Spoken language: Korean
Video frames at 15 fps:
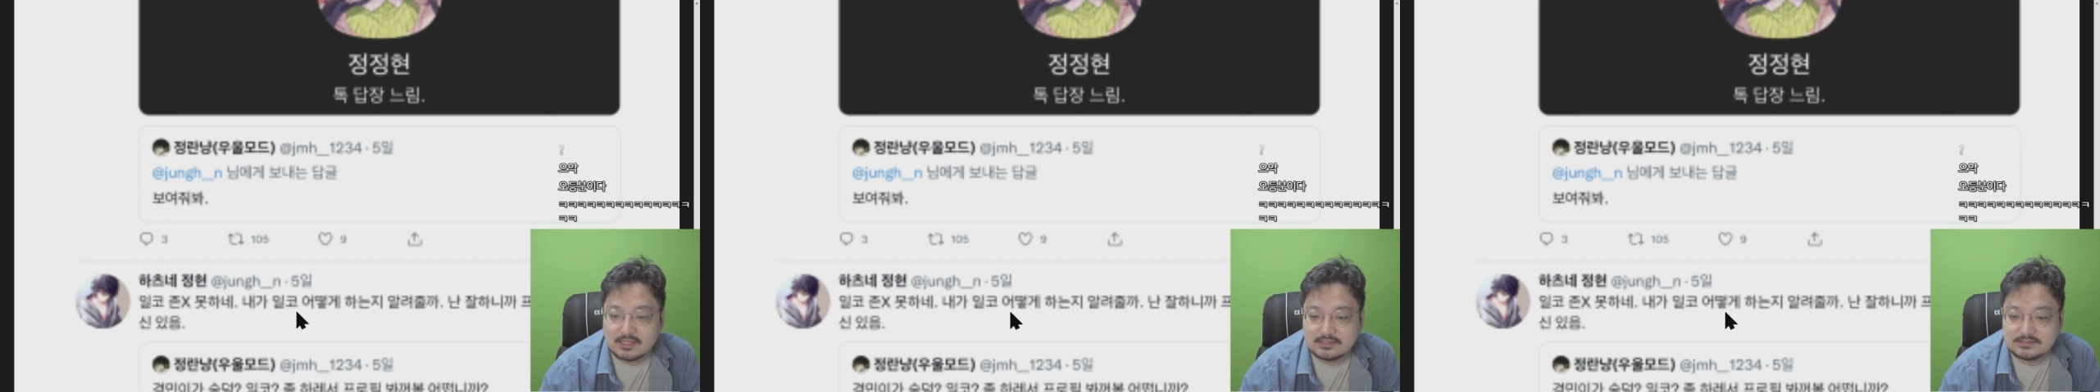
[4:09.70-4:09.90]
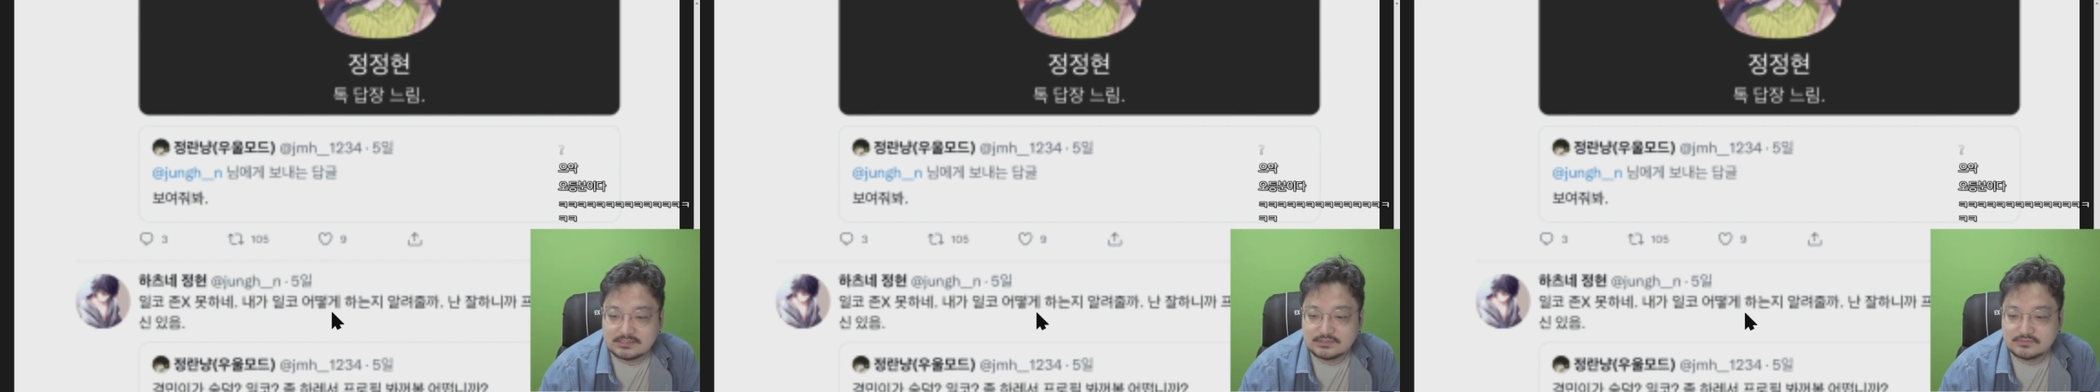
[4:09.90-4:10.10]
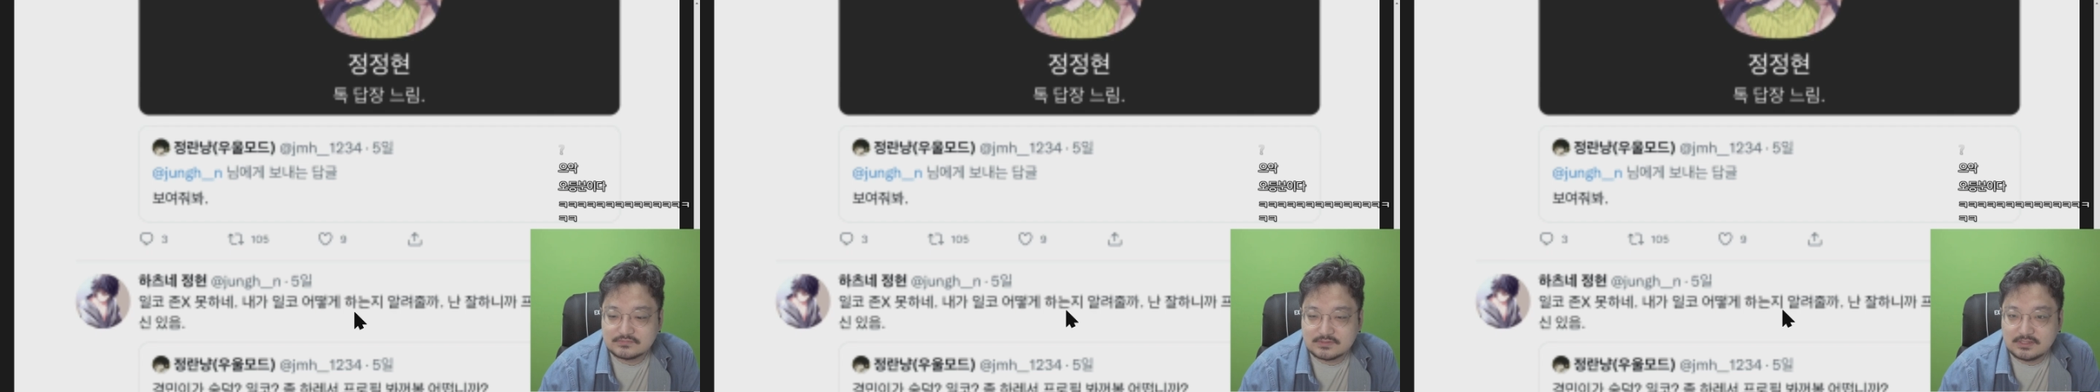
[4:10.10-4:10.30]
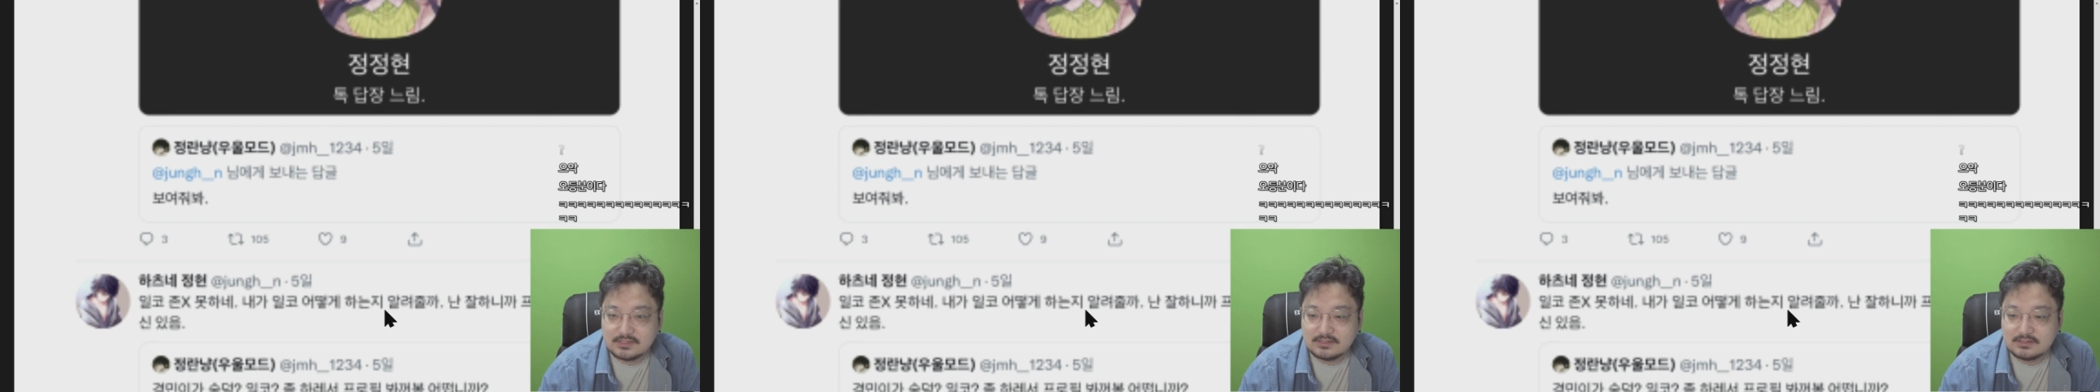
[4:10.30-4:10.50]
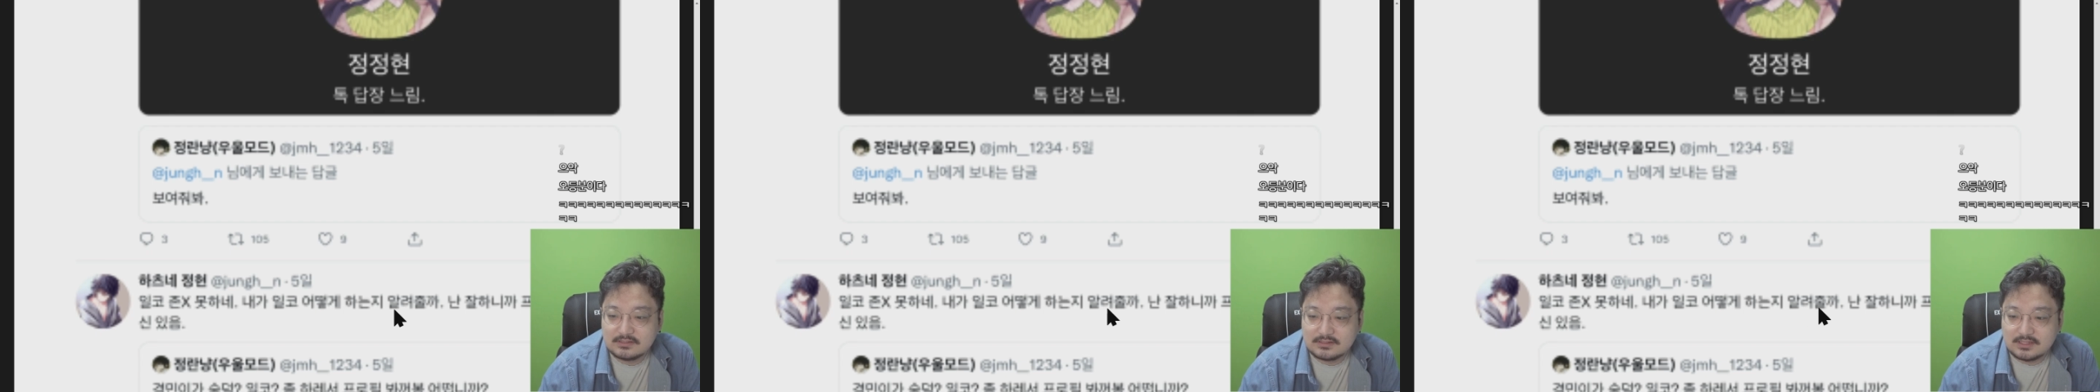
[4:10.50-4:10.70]
하는지
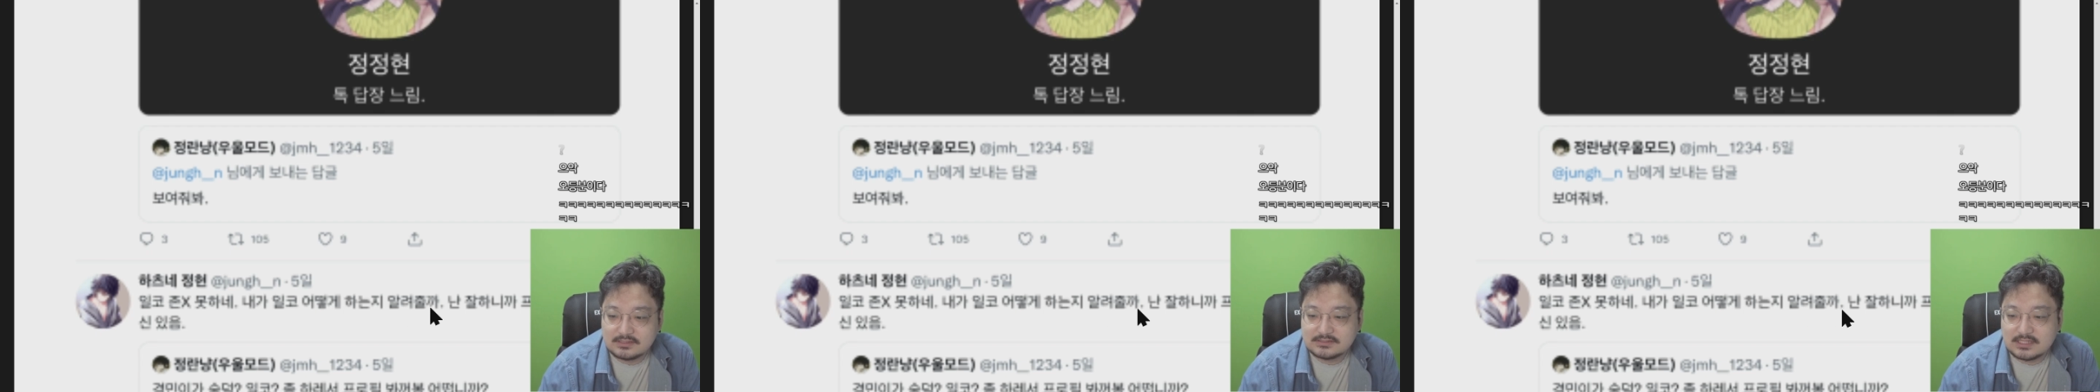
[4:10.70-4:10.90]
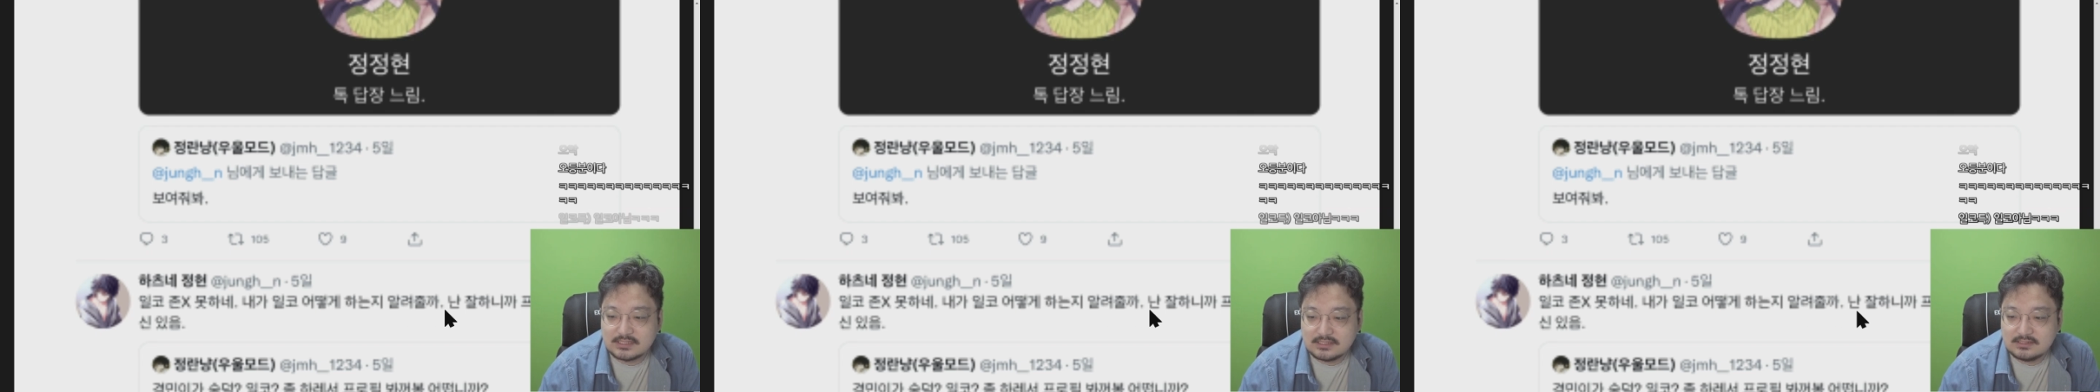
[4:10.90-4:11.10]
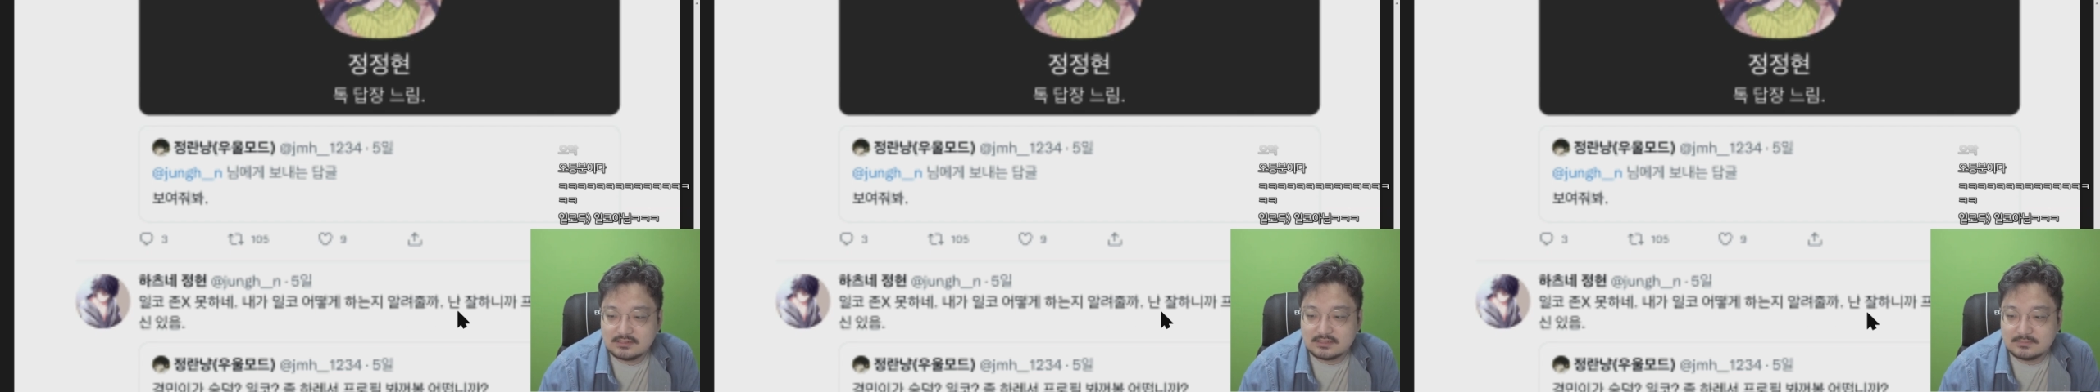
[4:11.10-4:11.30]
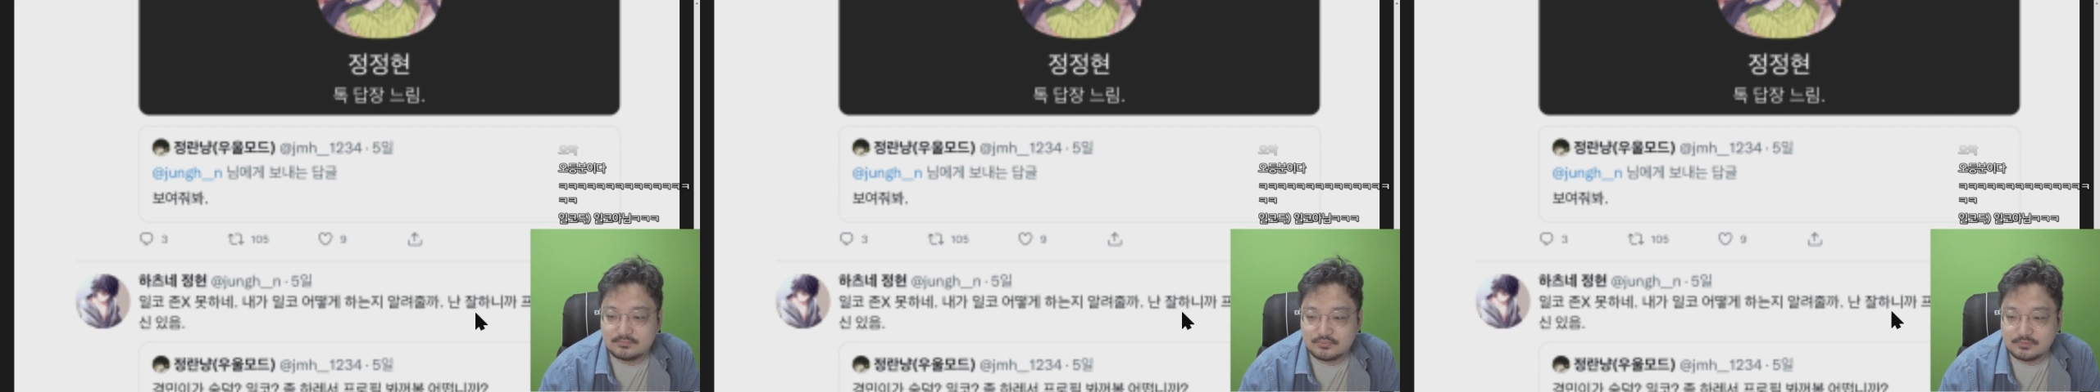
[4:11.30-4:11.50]
알려줄까? 난 잘하니까